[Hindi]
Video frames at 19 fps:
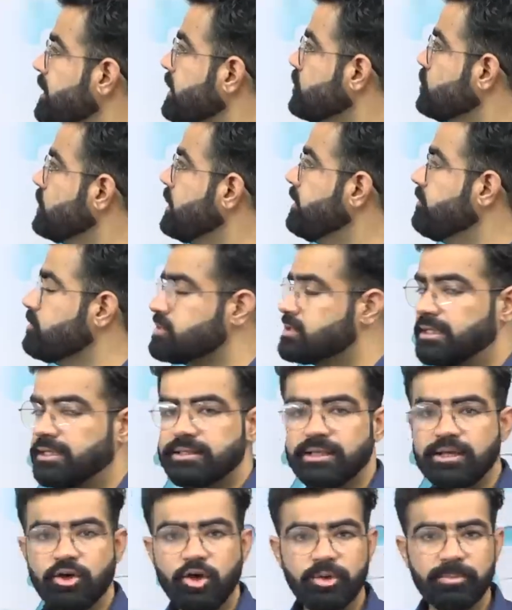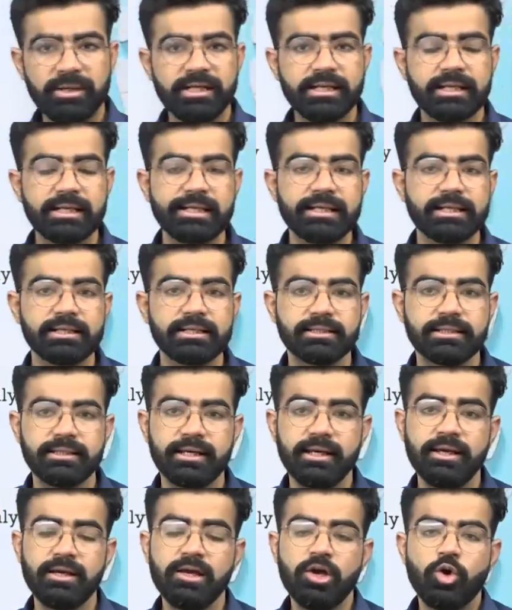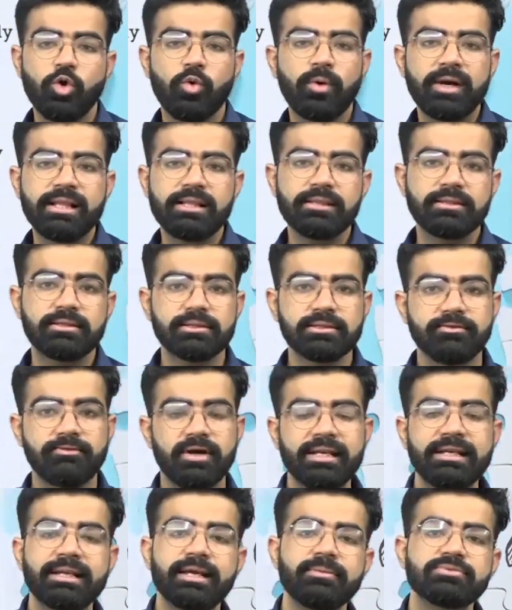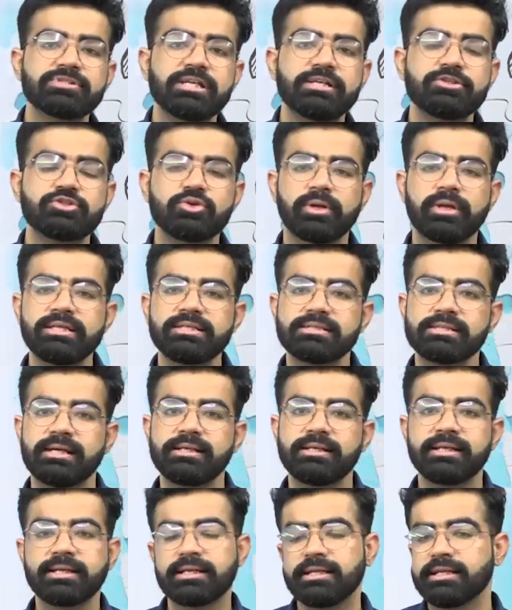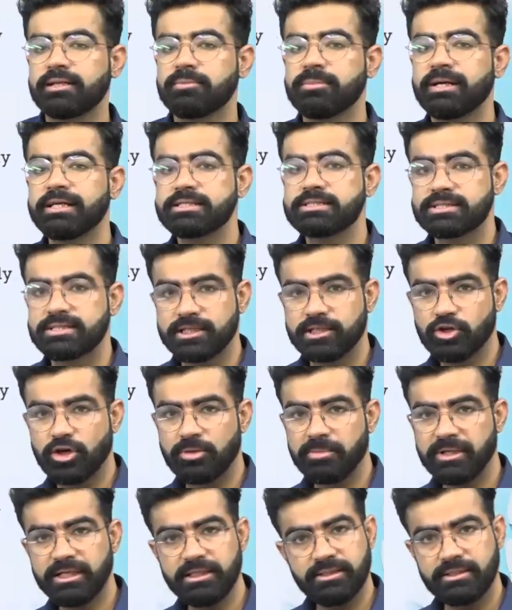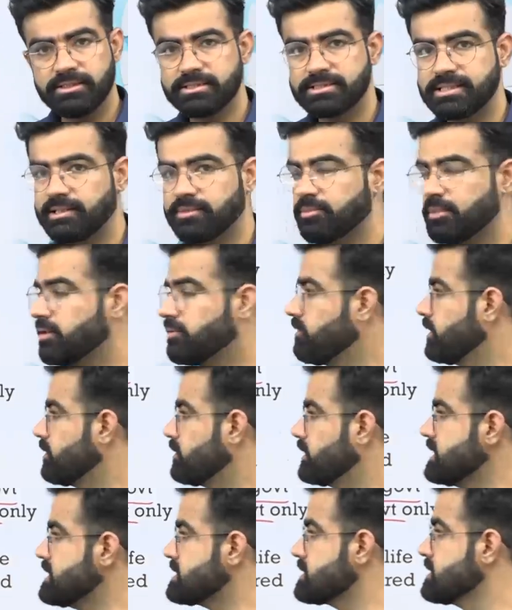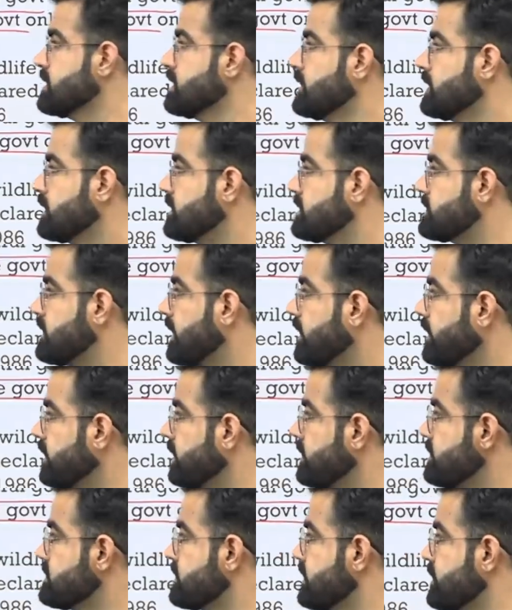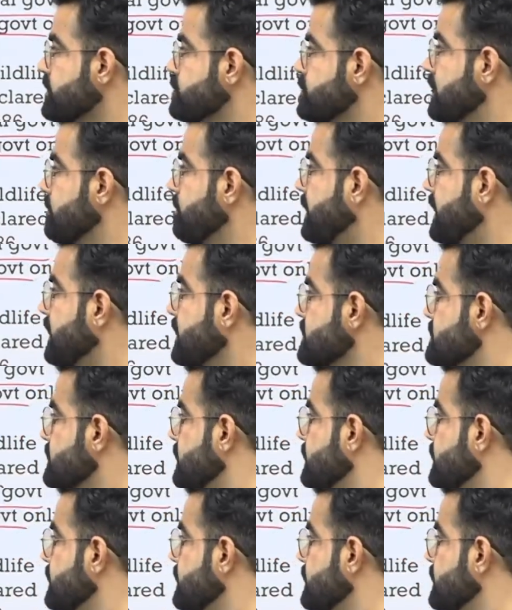पार्क जो है वो सेंट्रल गवर्नमेंट डिक्लेयर करती है वाइल द वाइल्ड लाइफ सेंचुरीज आर डिक्लेयर बाय स्टेट गवर्नमेंट द स्टेटमेंट वन इज द सेकंड इज नेशनल पार्क्स